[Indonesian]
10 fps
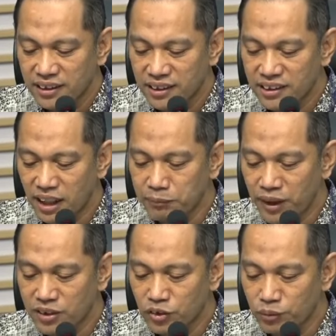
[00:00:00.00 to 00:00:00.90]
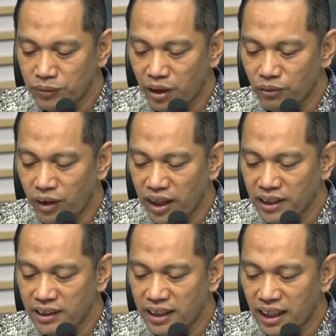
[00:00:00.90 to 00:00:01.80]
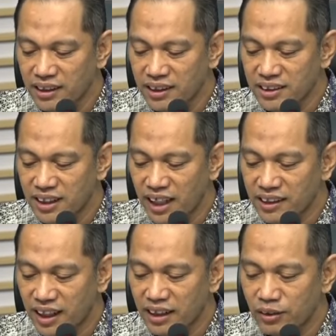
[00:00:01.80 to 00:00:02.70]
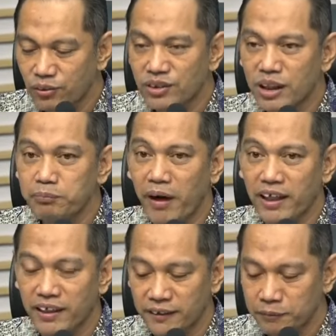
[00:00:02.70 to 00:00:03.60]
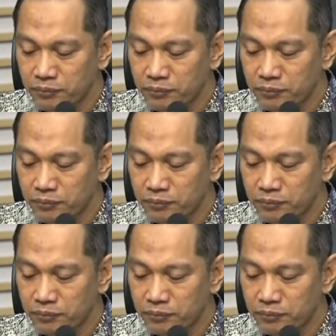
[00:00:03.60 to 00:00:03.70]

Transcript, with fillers: disiapkan sejumlah uang yang diistilahkan kutipan